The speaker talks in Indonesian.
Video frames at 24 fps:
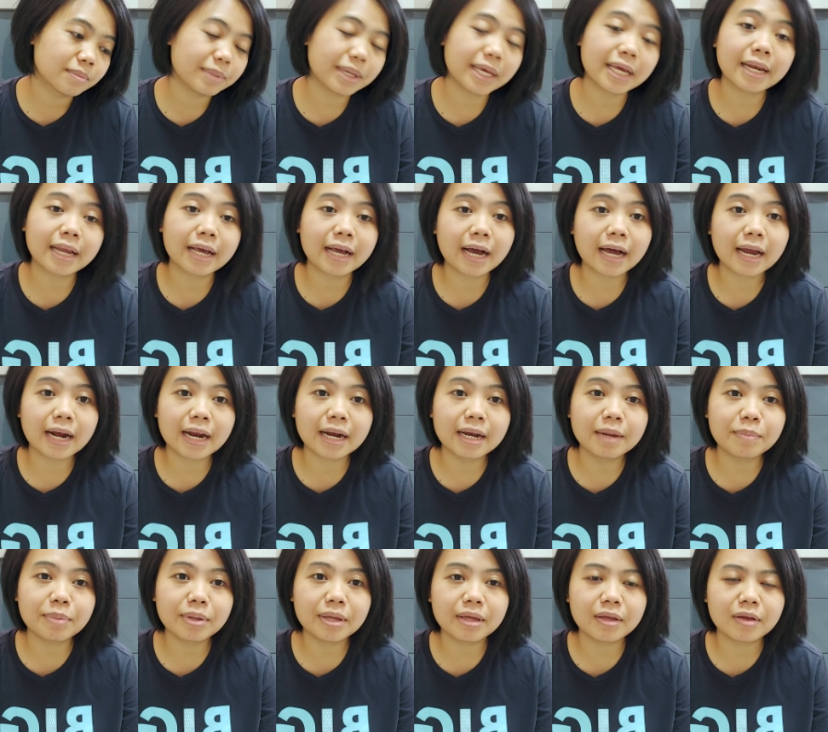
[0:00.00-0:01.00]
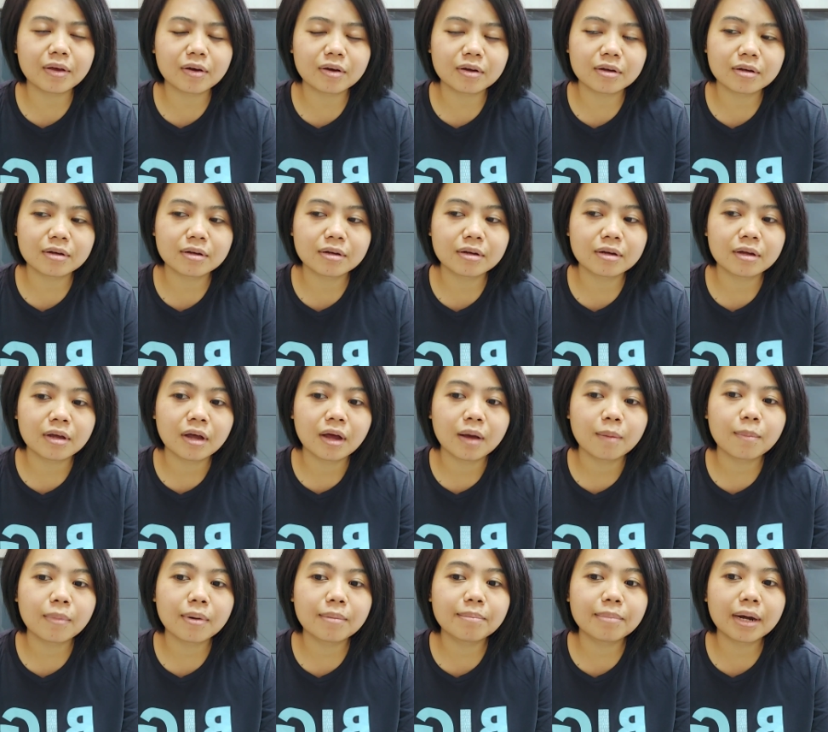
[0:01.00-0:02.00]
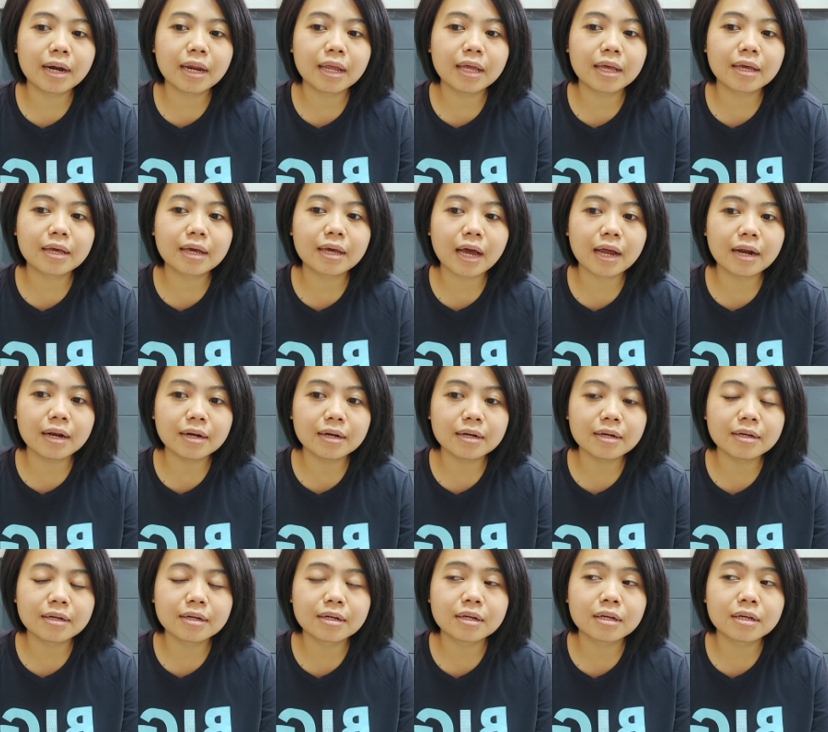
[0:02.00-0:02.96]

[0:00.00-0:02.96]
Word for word: iya, ini ngarani bi memberikan